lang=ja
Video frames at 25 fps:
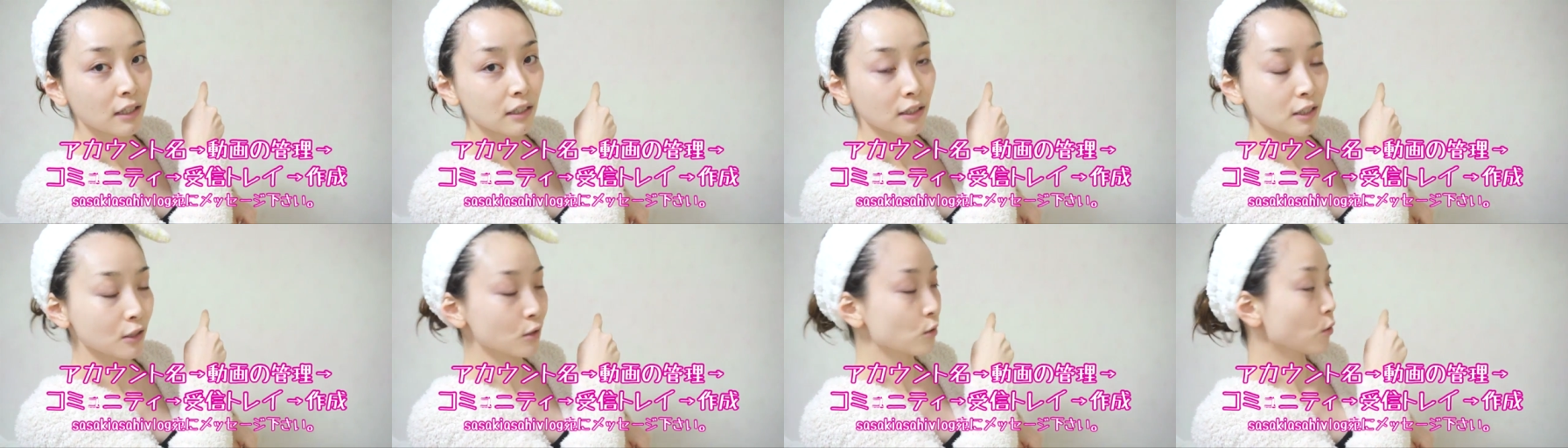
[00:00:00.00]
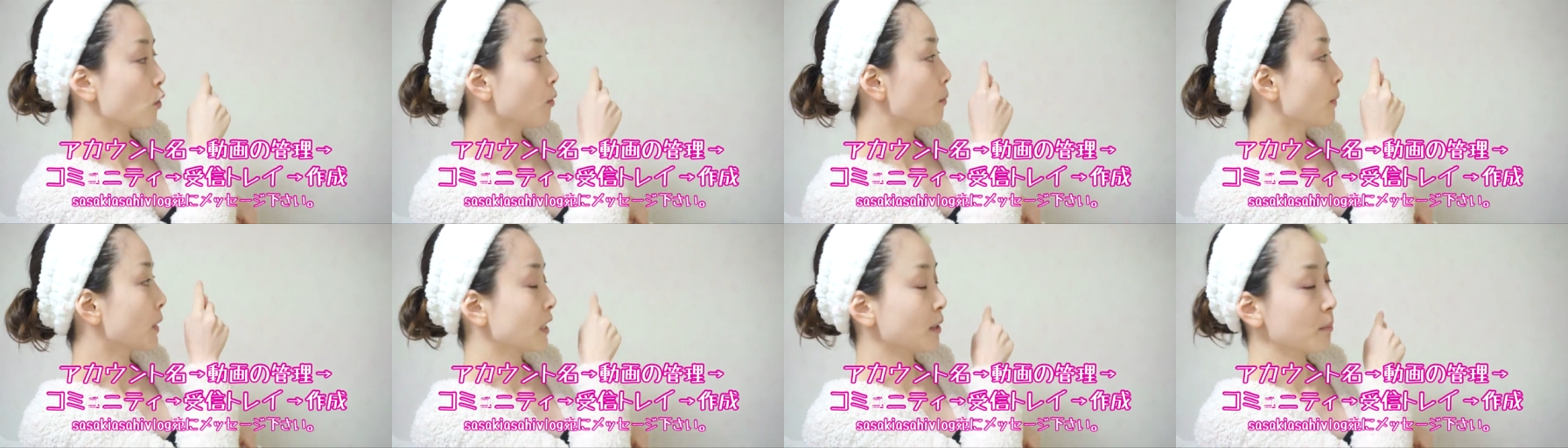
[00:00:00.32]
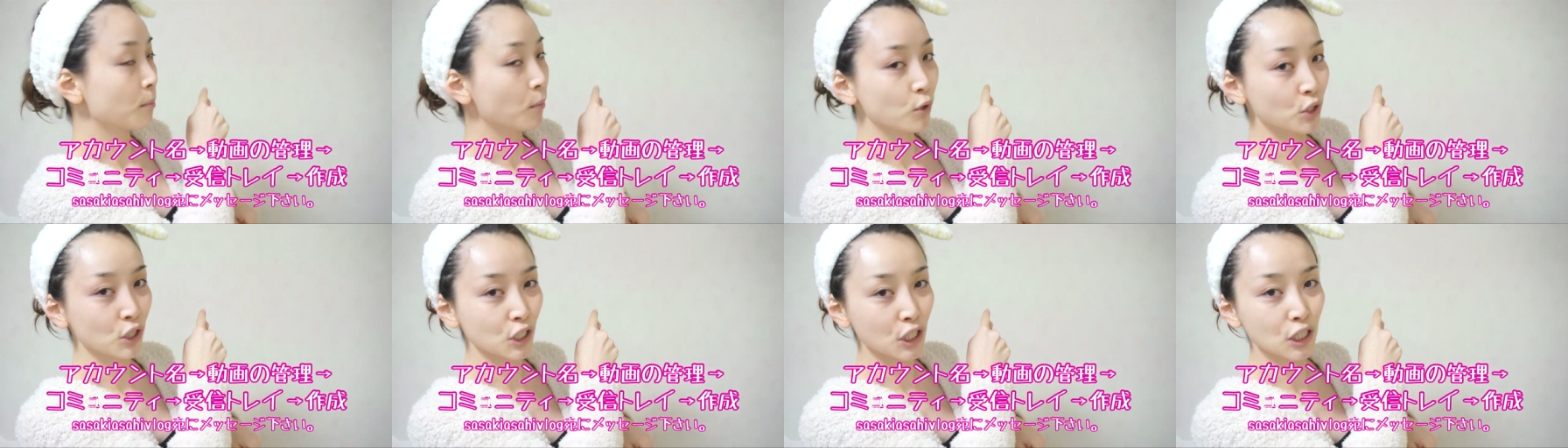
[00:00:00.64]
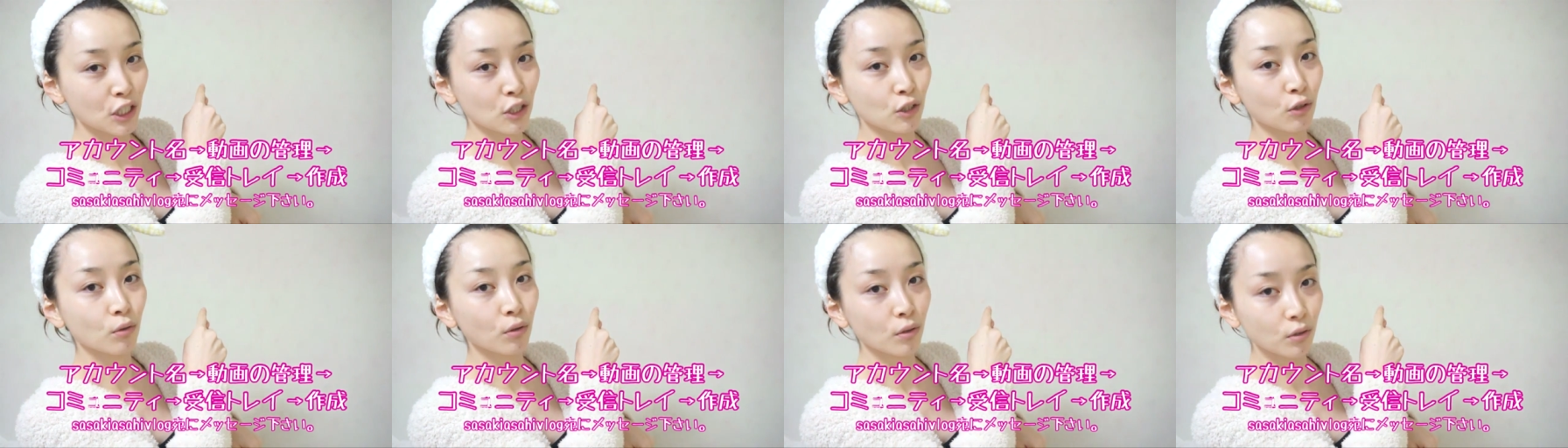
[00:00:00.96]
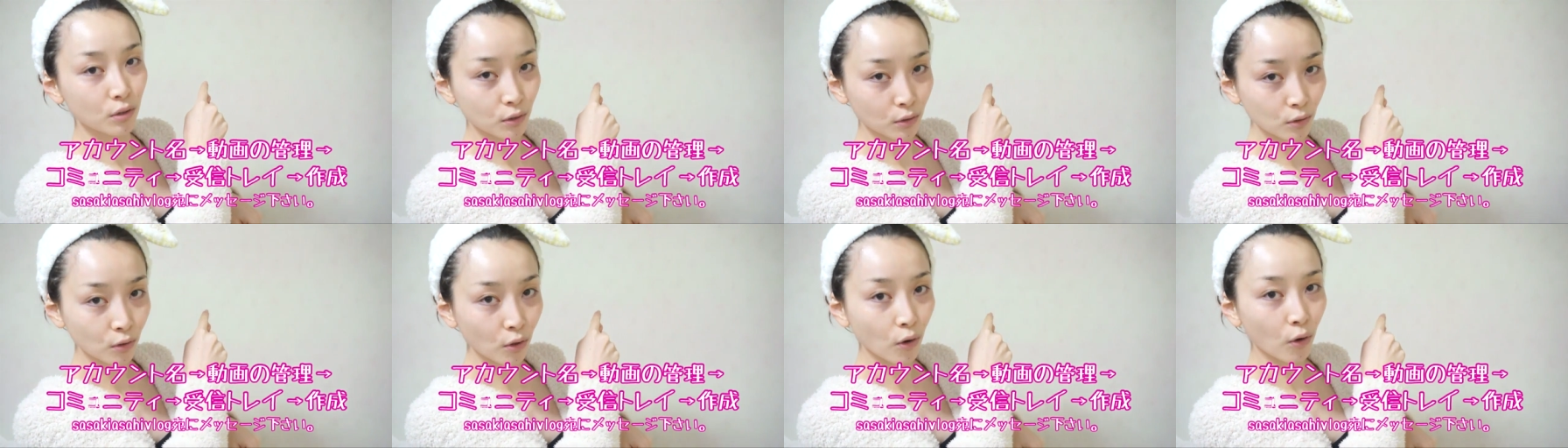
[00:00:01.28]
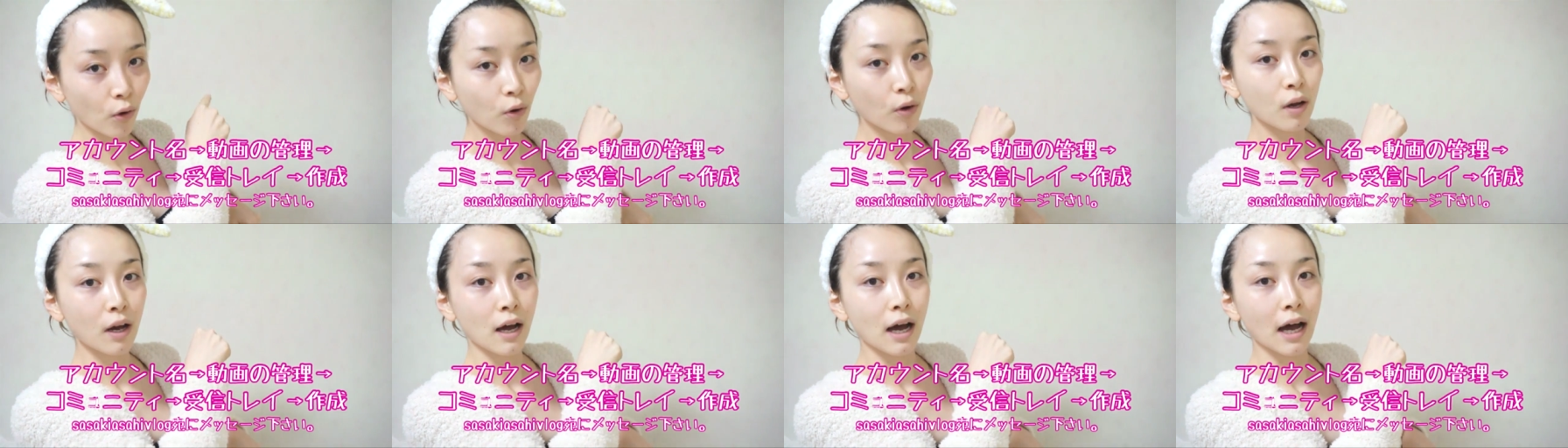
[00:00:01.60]
でそこまたポチって押す
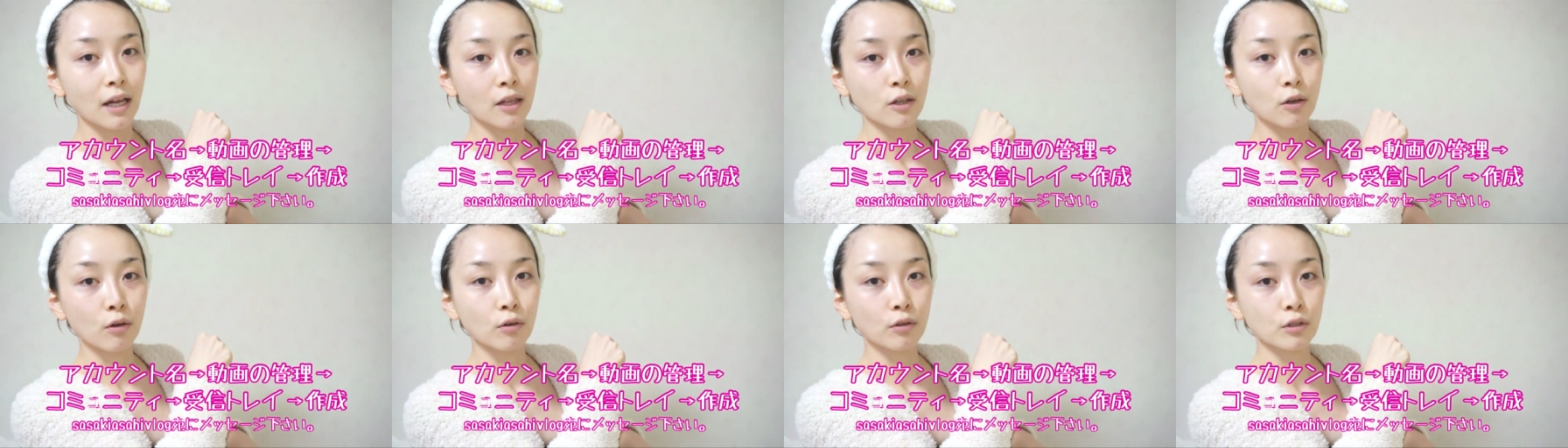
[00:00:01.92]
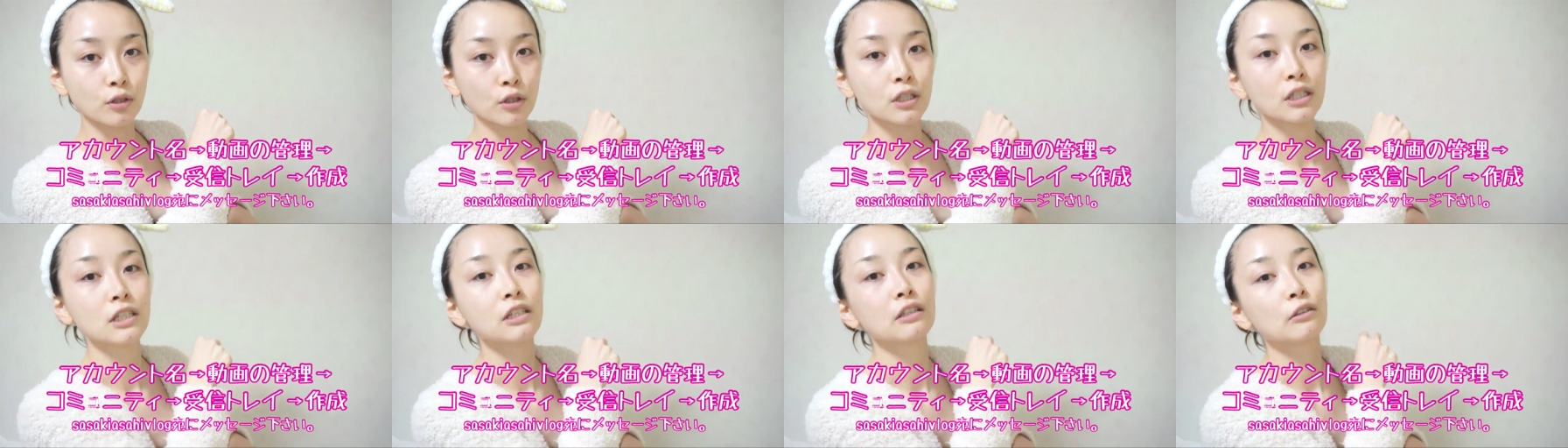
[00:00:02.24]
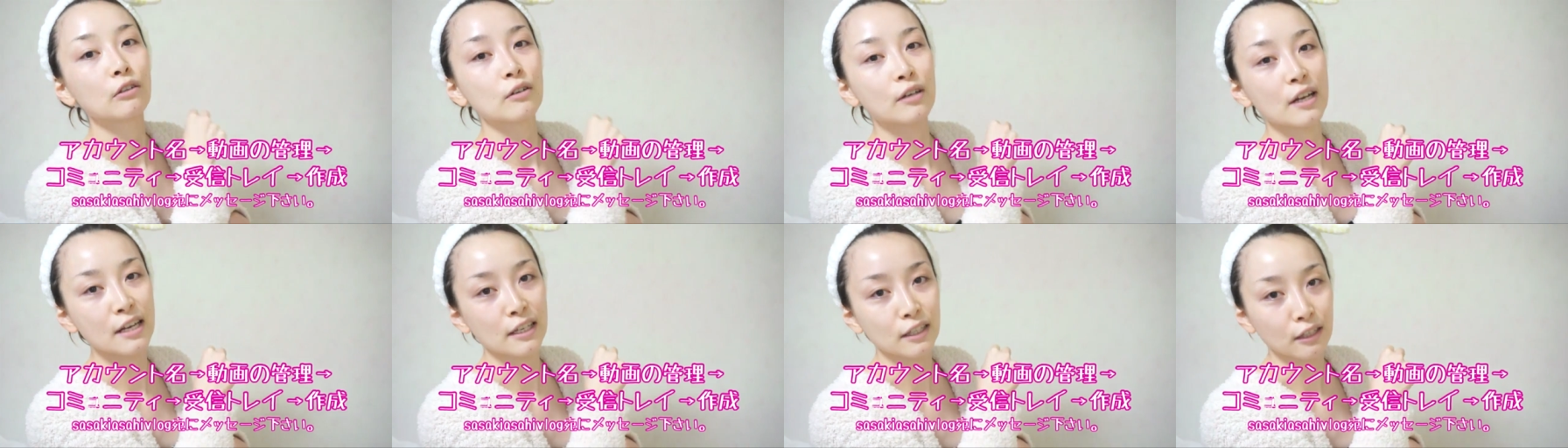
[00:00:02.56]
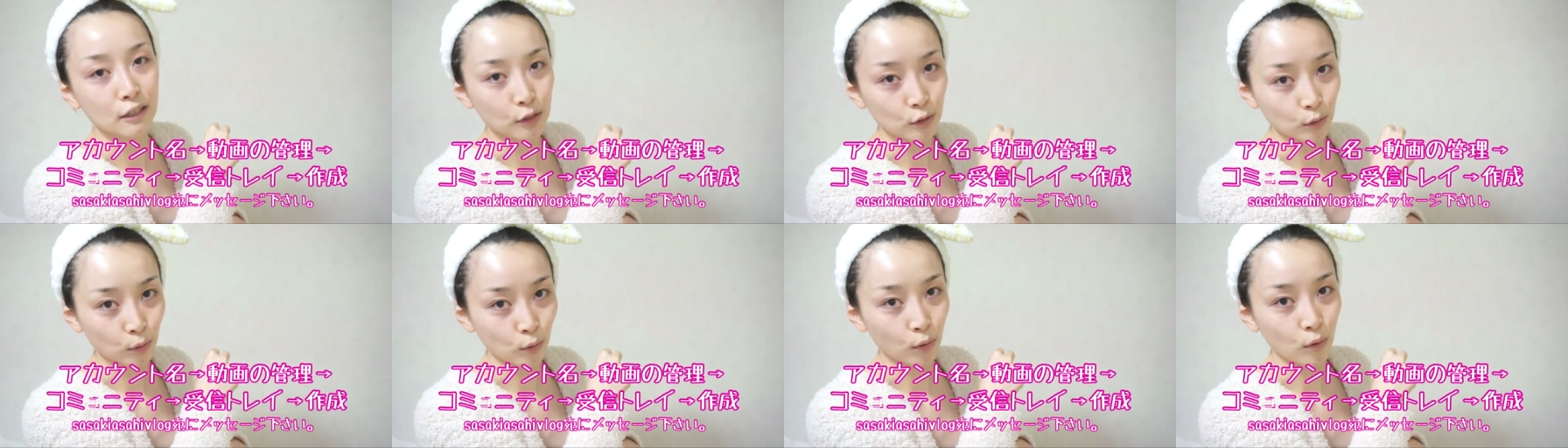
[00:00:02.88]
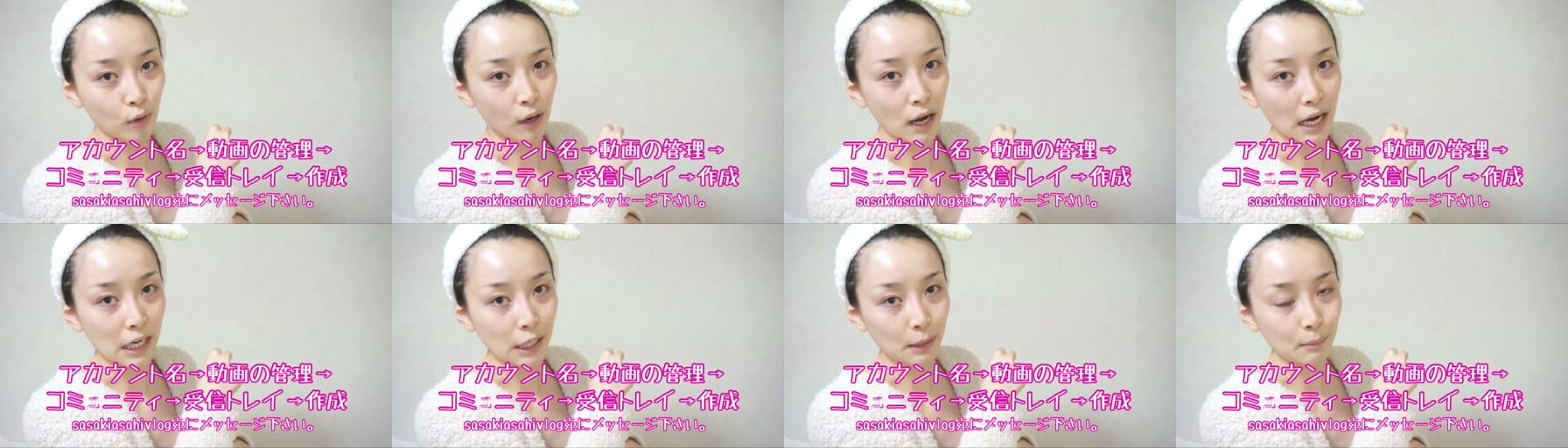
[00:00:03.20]
とあの受信トレイっていうところがあ